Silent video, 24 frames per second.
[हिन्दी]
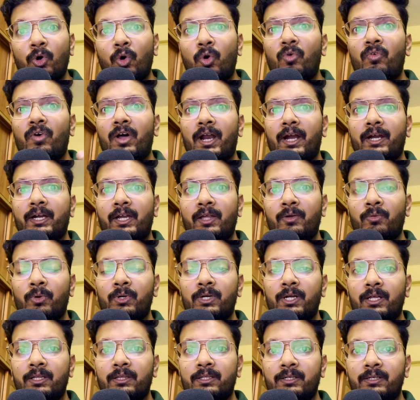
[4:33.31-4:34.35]
ओवर एक्टिव हो
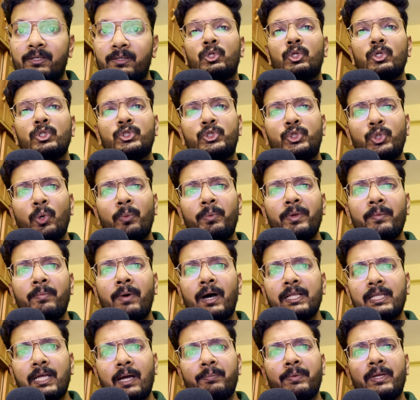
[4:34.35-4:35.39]
जाते हैं तो जो भी
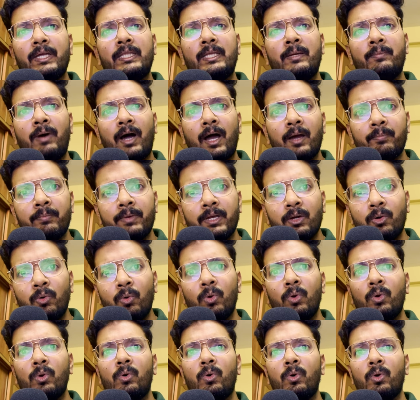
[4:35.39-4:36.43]
बात आपके दिमाग में
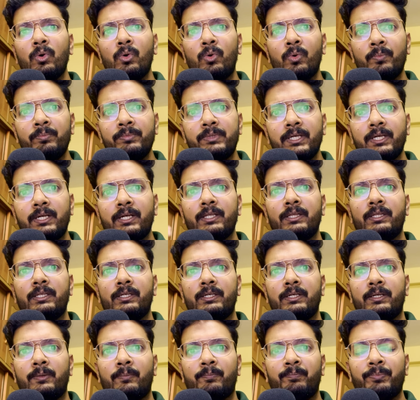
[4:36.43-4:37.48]
गोल गोल घूमती रहती
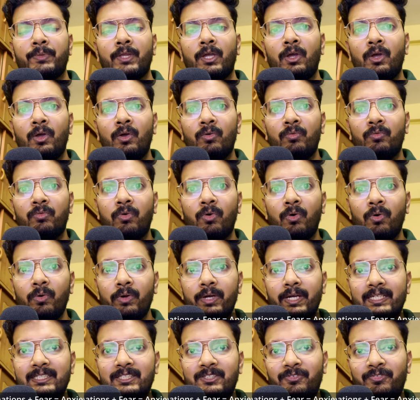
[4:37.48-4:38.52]
है वो
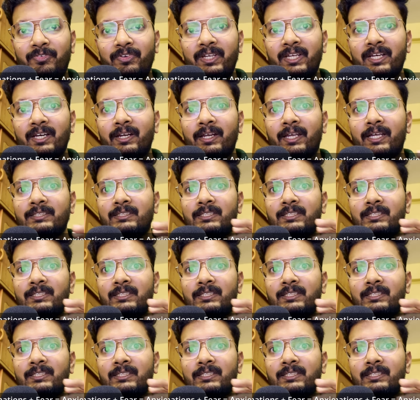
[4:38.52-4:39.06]
इस फियर के